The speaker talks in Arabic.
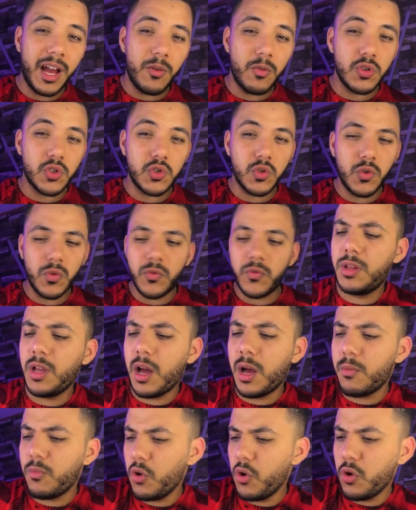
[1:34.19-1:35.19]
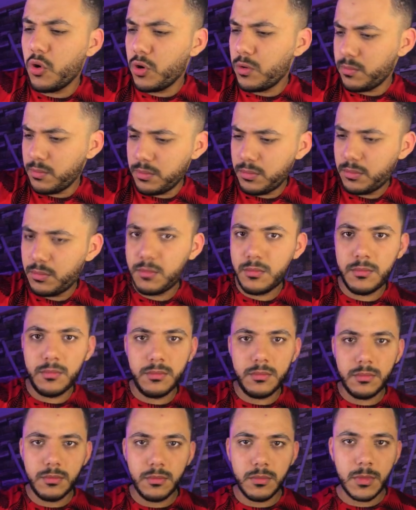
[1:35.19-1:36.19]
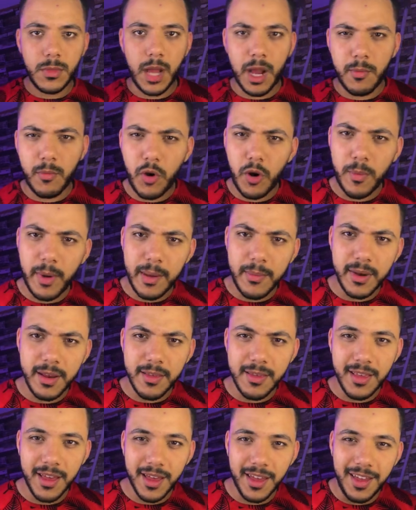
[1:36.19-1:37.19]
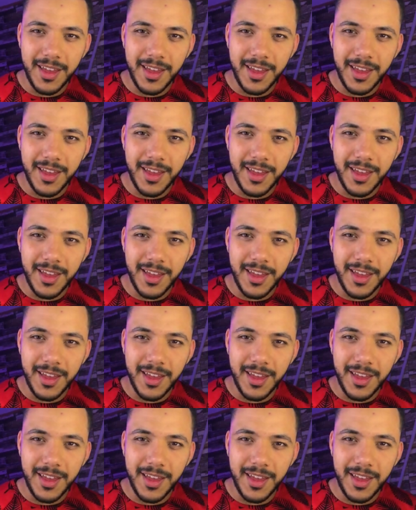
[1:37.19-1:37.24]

ونشوف طعمهم طعمهم عامل ازاي